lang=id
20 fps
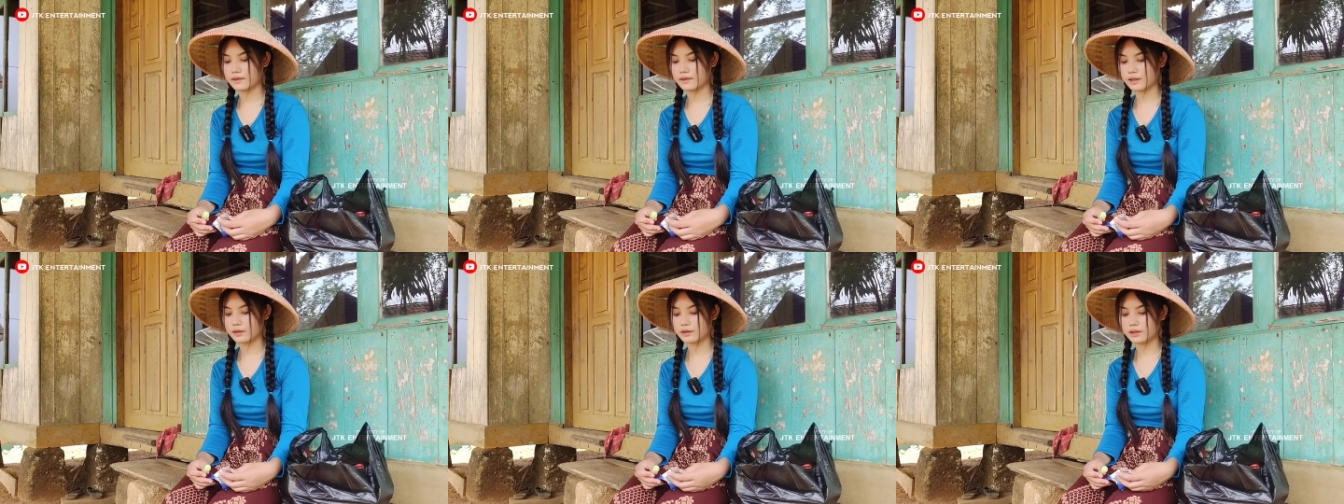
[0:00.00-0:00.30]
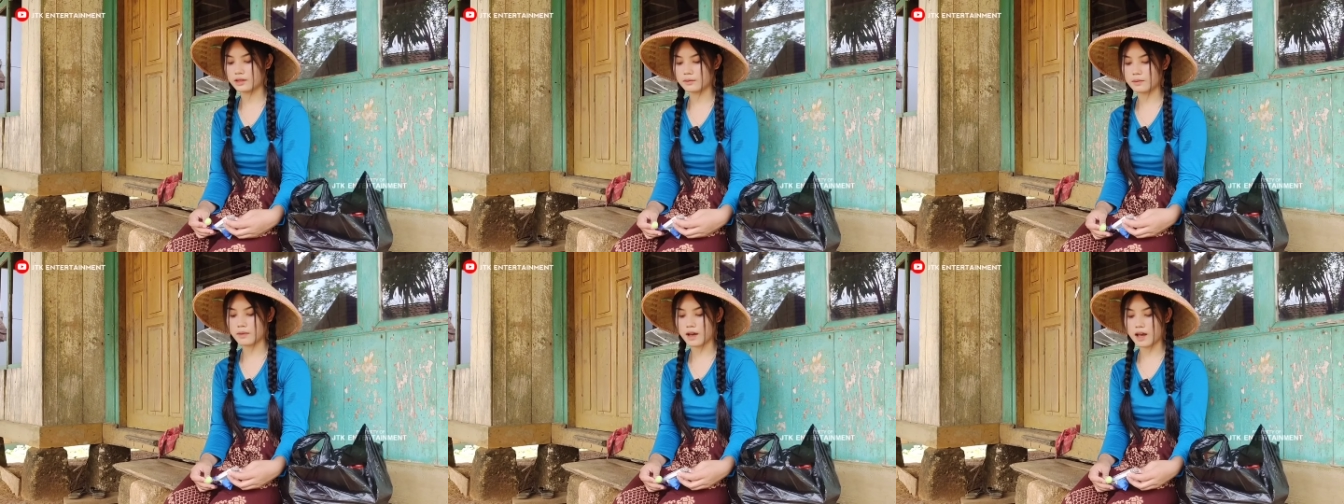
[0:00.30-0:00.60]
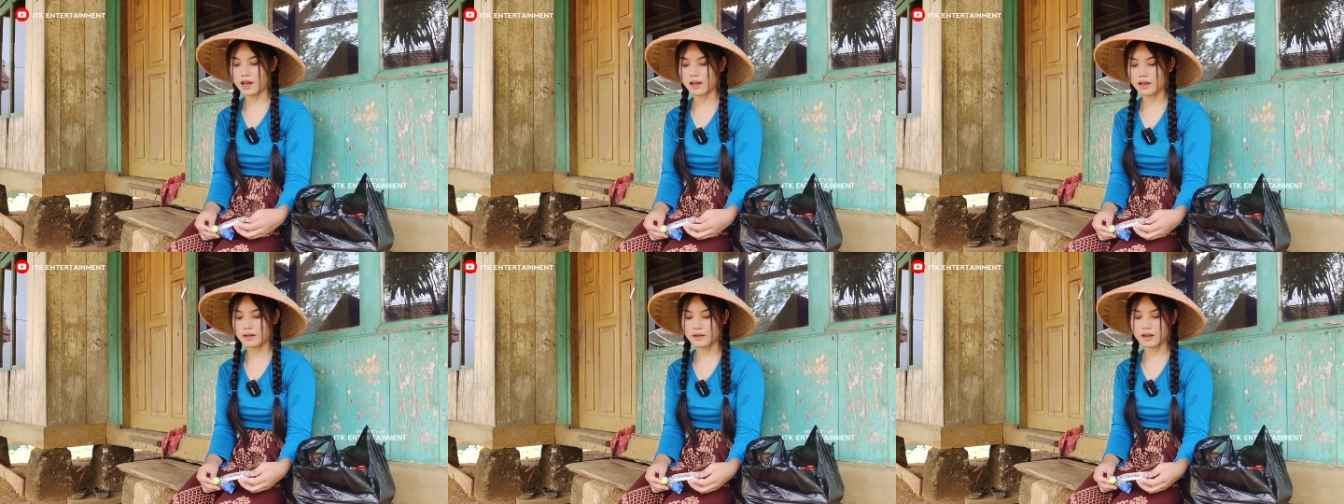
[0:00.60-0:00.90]
Harus
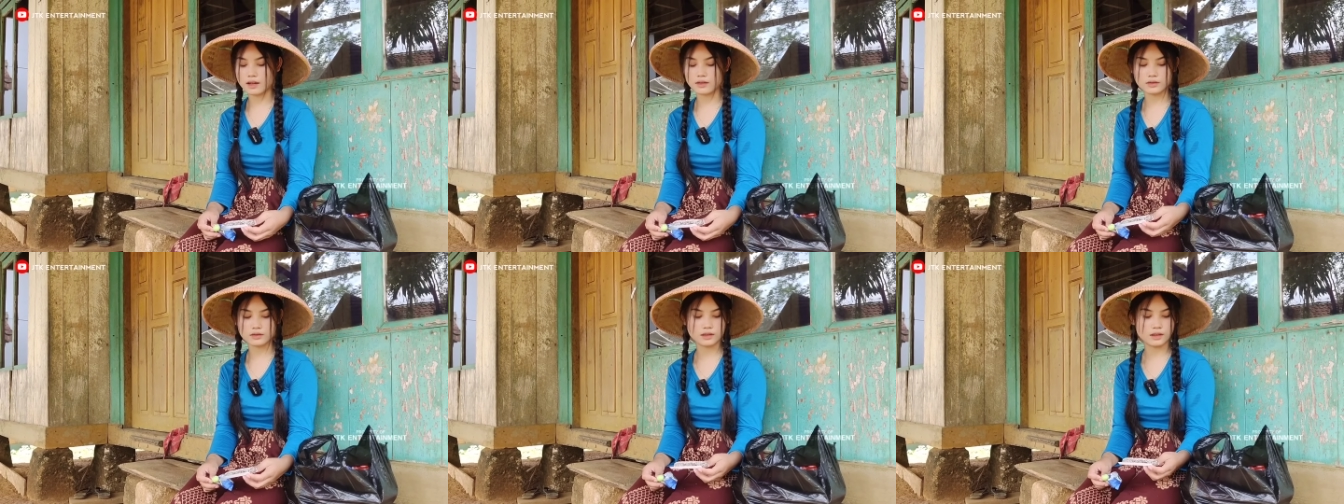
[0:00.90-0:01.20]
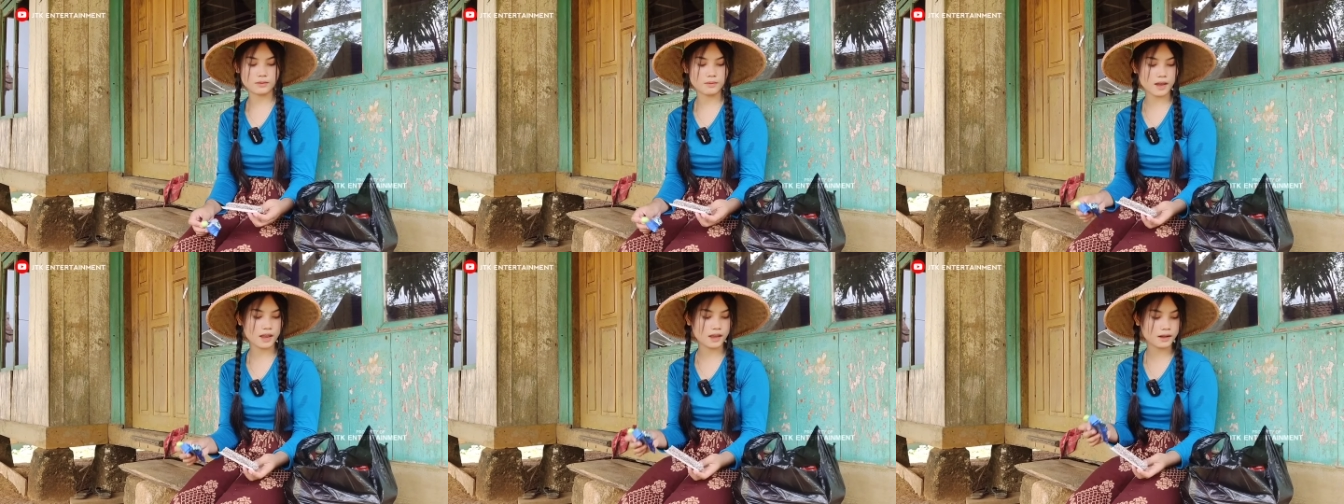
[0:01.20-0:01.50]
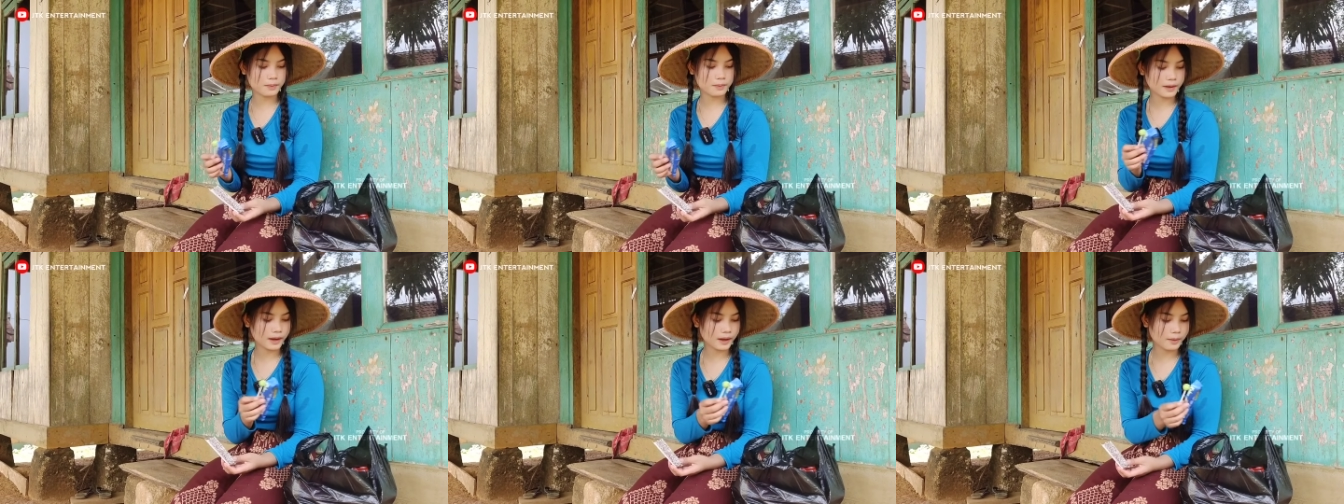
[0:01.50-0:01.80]
dibayar, harus dibayar
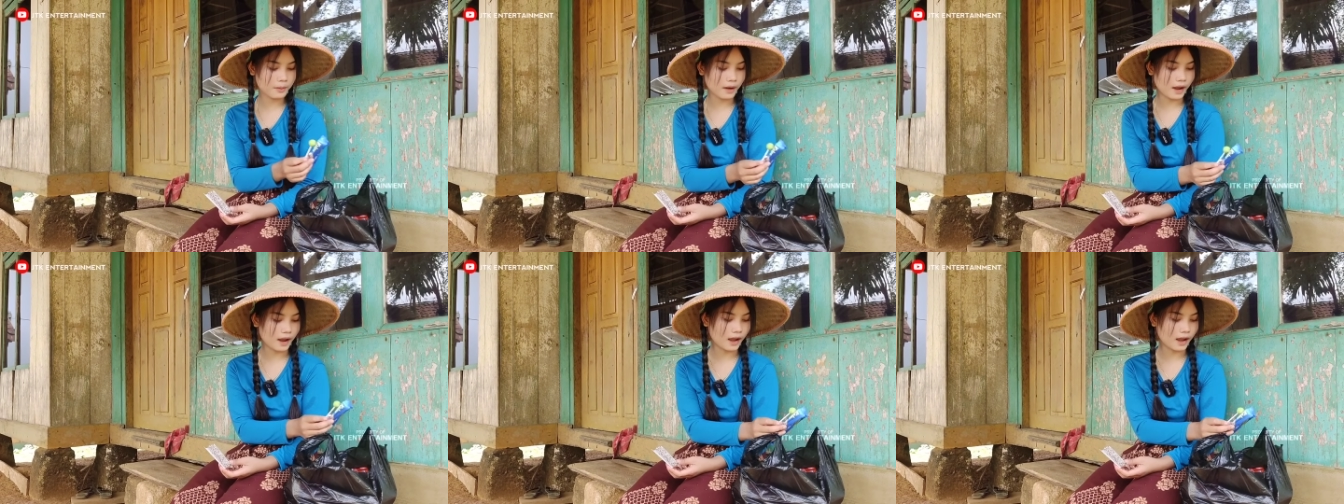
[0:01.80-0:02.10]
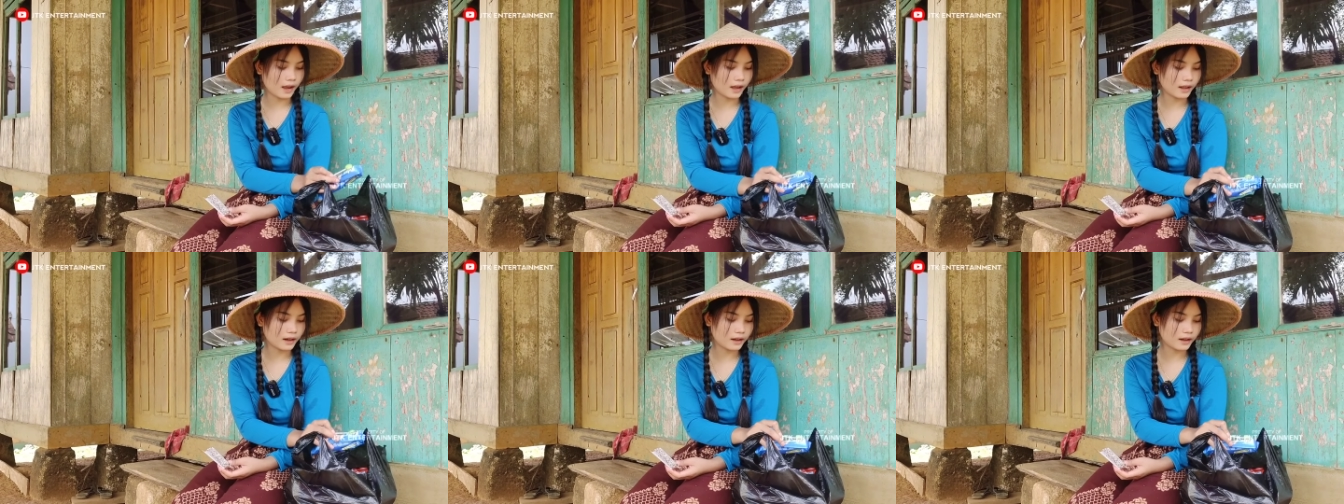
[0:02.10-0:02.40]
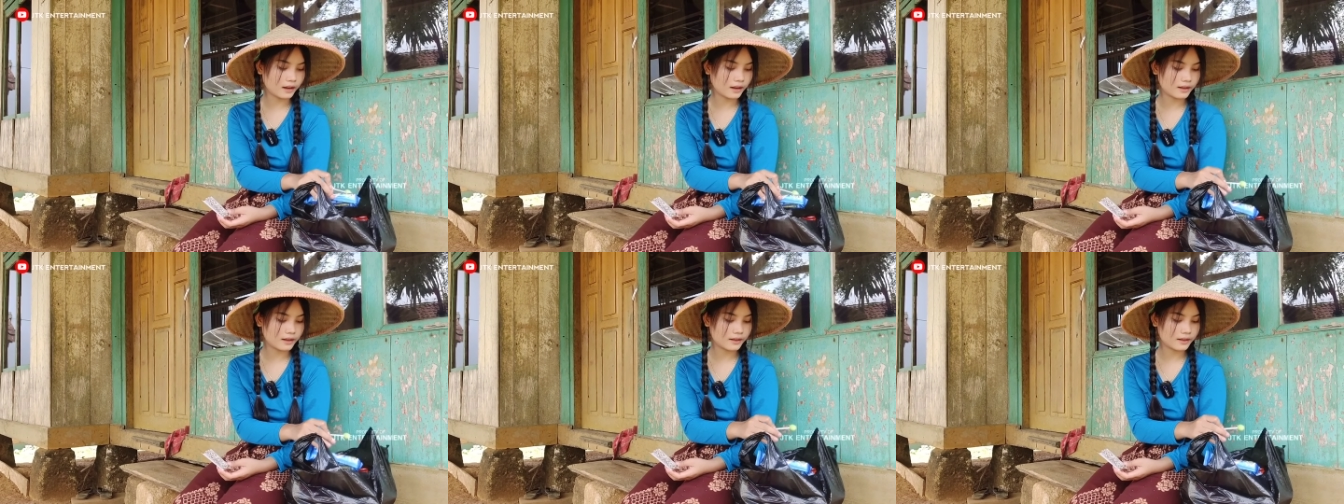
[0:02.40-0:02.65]
pakai mahar.